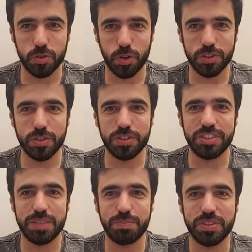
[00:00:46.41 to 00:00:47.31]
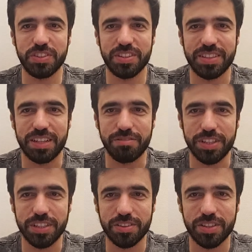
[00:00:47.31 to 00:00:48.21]
todo tipo de
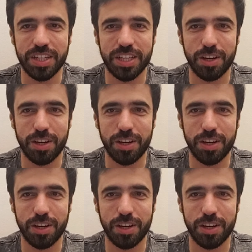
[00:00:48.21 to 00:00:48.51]
serviço.